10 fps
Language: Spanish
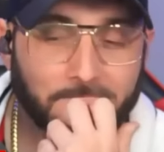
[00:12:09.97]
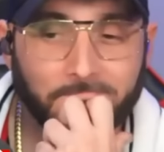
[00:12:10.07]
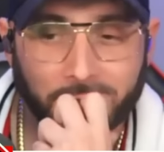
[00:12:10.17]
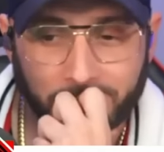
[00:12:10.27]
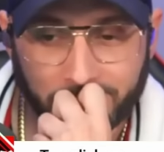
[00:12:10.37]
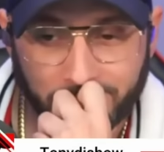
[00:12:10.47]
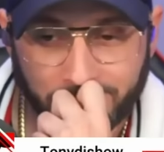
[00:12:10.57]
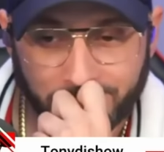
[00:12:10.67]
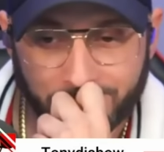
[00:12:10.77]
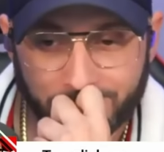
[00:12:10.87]
te
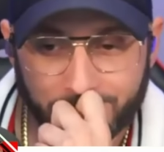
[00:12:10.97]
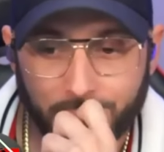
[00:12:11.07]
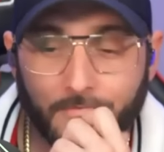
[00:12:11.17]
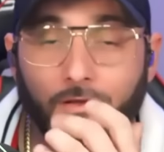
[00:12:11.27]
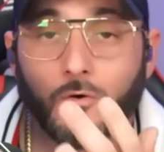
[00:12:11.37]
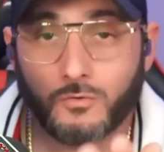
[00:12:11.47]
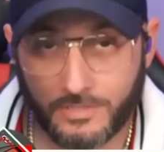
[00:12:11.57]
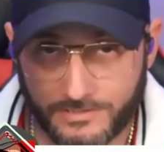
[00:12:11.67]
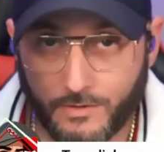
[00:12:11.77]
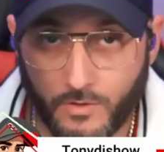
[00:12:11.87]
acuerdas de pronto?
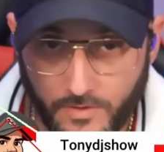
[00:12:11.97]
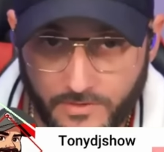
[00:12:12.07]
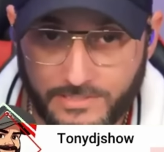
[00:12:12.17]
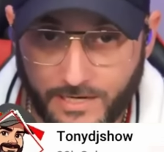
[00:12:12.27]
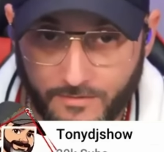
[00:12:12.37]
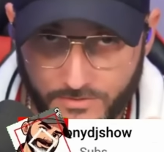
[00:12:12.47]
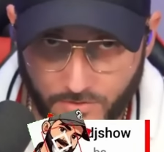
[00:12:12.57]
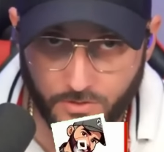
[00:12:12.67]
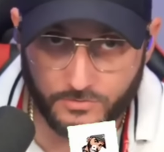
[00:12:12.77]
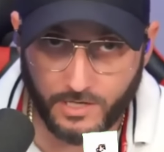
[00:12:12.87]
Usted se acuerda de esa
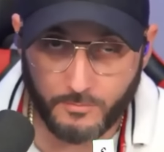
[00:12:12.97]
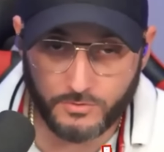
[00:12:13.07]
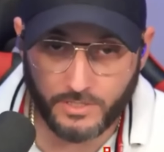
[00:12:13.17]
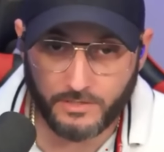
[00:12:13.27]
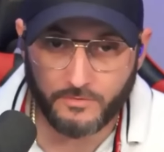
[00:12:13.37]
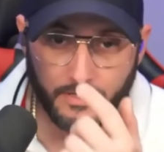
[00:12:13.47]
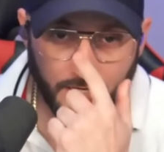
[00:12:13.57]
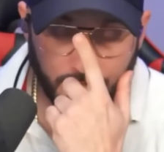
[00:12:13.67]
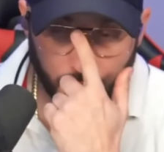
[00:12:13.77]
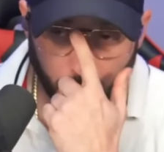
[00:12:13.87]
grabación que yo la puse aquí, ¿no
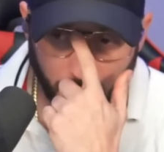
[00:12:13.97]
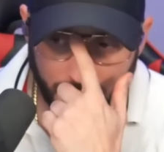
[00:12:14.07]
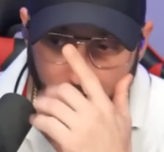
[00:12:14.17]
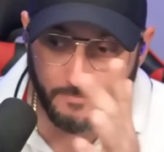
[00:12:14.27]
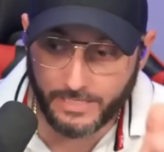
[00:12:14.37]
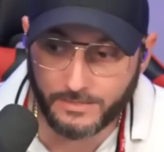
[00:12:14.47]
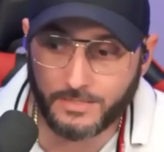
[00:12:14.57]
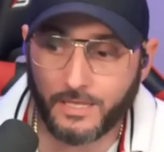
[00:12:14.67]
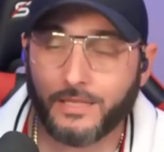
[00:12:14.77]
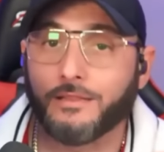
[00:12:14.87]
verdad? Que
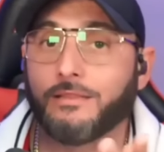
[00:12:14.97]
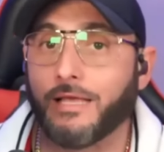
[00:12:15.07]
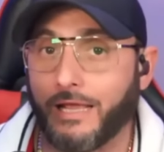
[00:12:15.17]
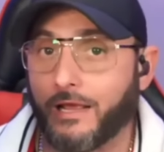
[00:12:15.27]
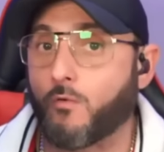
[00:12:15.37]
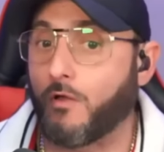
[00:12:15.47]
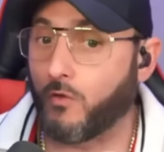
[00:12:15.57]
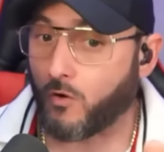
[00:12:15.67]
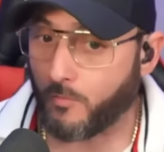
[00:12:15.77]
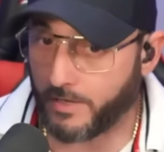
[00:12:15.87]
supuestamente Dere
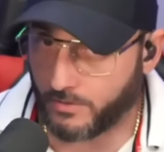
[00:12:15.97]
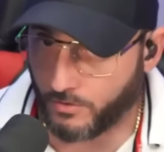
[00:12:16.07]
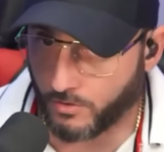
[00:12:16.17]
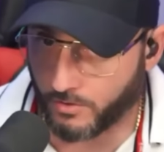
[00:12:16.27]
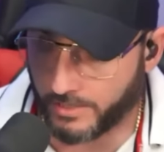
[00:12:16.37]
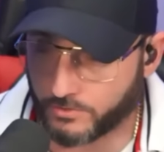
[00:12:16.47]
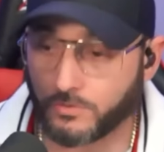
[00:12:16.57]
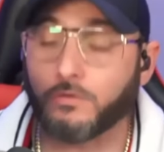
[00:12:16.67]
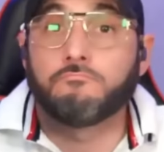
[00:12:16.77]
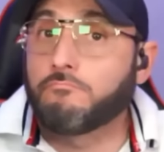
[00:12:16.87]
cuando cometió
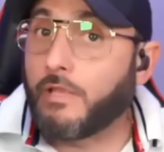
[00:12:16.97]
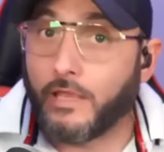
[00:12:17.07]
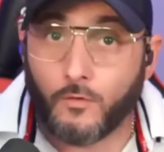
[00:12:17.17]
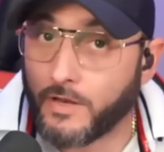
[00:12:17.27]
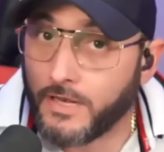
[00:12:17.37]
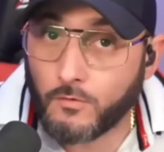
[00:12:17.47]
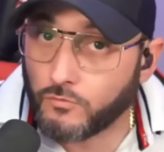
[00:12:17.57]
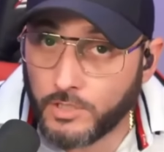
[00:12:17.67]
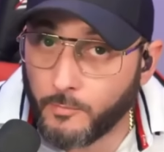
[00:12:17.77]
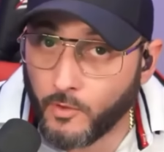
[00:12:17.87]
eso, que no hay ningún
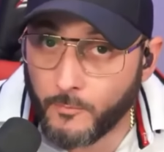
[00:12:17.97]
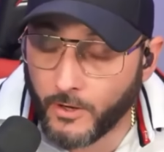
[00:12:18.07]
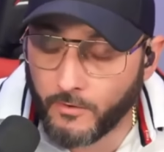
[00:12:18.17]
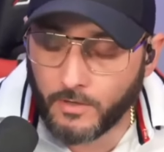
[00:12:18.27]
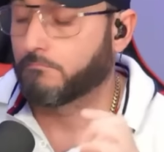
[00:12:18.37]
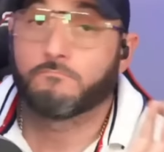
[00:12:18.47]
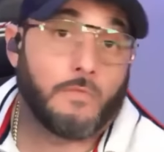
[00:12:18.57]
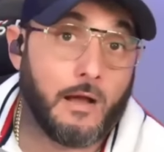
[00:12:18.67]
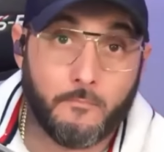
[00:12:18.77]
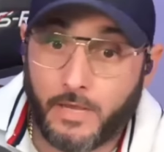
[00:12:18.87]
tipo de prueba,
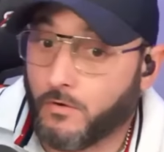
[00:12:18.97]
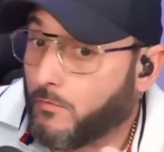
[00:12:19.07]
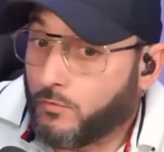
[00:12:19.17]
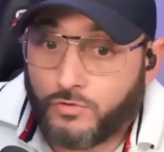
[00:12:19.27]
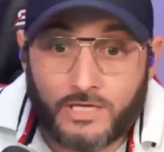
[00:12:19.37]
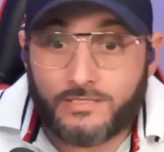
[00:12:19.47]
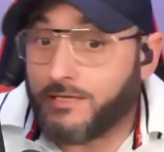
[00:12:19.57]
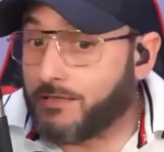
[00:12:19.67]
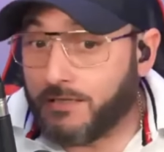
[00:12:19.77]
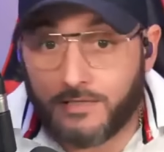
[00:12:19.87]
a menos no sé si
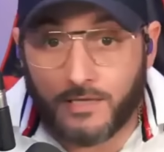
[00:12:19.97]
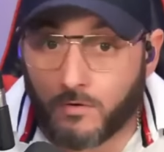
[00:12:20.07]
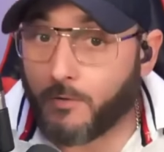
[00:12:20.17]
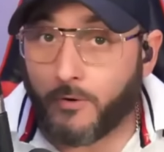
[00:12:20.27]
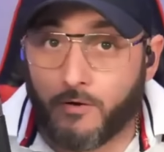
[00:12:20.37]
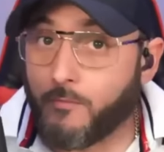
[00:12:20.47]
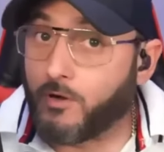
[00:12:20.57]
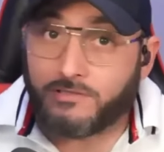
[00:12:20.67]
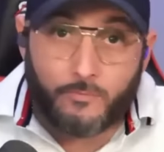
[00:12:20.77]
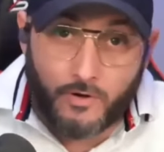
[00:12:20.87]
existe alguna prueba
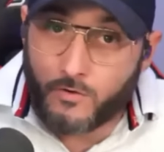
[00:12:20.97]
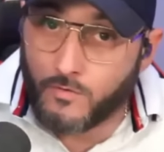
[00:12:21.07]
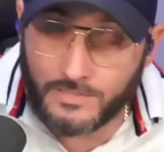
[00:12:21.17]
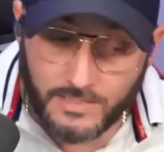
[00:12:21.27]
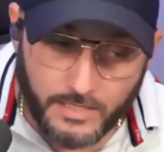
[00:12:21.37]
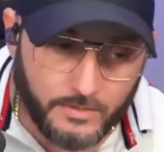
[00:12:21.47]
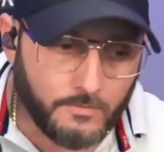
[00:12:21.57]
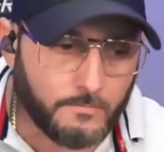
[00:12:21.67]
porque esa prueba nunca ha salido,